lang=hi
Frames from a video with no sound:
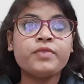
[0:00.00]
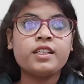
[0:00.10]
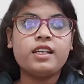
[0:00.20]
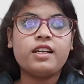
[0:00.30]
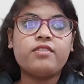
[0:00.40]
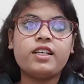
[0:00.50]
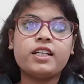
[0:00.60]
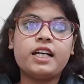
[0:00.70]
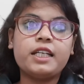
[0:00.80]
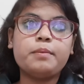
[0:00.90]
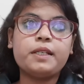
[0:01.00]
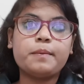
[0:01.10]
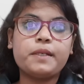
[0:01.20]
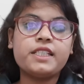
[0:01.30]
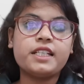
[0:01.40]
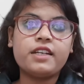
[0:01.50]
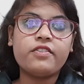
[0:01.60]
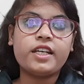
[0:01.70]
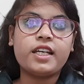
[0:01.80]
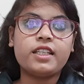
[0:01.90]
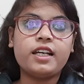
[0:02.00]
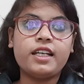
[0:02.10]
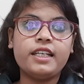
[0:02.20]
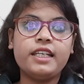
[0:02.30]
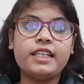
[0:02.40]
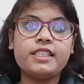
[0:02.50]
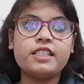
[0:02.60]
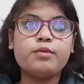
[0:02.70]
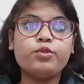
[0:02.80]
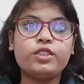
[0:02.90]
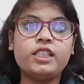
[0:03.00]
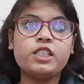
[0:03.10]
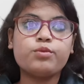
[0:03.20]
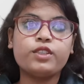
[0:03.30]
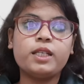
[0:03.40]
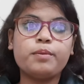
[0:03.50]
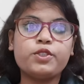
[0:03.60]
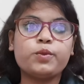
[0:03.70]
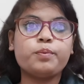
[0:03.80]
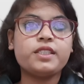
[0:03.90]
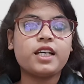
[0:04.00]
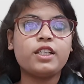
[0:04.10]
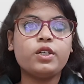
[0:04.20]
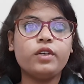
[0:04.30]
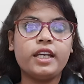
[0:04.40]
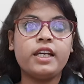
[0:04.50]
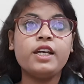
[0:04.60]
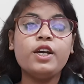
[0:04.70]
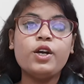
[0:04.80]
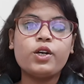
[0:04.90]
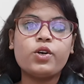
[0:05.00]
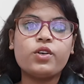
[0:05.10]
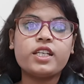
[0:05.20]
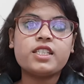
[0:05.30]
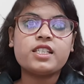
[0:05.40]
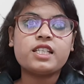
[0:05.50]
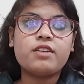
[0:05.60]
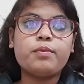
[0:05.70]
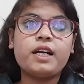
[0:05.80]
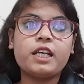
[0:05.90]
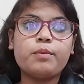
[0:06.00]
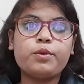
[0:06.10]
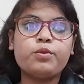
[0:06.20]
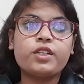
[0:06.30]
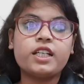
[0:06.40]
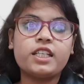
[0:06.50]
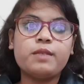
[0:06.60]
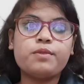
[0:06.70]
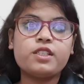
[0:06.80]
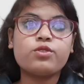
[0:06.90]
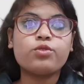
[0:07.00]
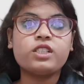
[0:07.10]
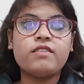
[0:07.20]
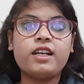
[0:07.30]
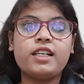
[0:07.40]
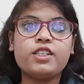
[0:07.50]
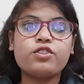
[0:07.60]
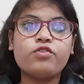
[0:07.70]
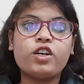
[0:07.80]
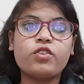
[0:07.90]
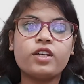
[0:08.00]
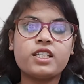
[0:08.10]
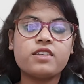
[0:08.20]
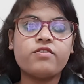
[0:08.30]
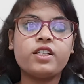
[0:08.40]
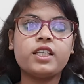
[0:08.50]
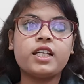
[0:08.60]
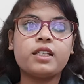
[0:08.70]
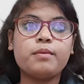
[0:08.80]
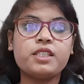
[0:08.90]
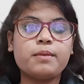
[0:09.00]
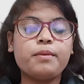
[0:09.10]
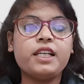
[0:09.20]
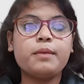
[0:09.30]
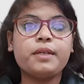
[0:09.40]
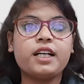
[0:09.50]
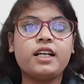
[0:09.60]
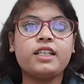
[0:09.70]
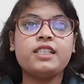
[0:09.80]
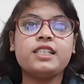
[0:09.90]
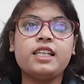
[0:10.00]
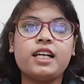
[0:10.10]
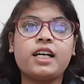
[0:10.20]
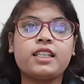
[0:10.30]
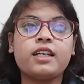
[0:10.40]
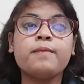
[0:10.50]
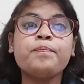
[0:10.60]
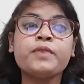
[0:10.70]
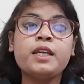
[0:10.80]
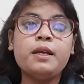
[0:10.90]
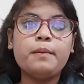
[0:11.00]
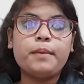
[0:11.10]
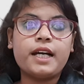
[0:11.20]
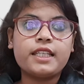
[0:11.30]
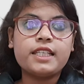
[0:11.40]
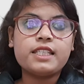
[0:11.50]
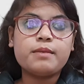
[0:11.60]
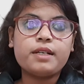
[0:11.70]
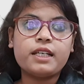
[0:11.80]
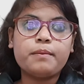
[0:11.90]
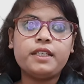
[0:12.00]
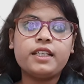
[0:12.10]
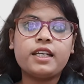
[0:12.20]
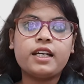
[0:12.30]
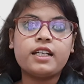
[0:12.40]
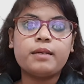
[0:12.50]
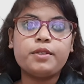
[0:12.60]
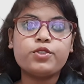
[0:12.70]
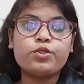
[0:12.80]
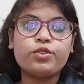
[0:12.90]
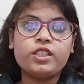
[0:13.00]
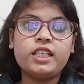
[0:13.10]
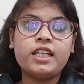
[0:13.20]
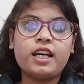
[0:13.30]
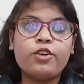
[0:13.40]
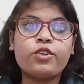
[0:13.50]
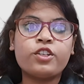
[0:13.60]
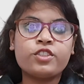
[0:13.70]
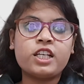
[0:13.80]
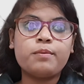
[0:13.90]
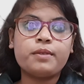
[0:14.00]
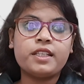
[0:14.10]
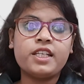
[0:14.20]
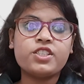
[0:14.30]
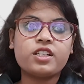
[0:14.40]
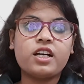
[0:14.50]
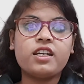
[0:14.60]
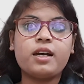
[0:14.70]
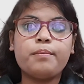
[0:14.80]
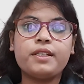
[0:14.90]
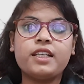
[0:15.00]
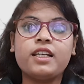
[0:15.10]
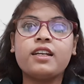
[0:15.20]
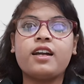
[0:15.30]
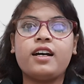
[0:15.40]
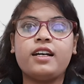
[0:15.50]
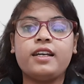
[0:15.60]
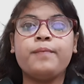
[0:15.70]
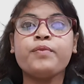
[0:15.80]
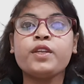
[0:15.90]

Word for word: लगवान घाटी पर अपना झंडा फहराता है लेकिन श्री मोदी इस मुद्दे पर चुप्पी साधे हुए हैं कांग्रेस संचार विभाग के प्रमुख रणदीप सिंह सुरजावाला ने सोमवार को यहाँ संवाददाताओं में सम्मेलन में कहा कि चीन लगातार भारतीय सीमा के भीतर आकर हमें चुनौती दे रहा है और अरुणाचल प्रदेश का नाम बदल रहा है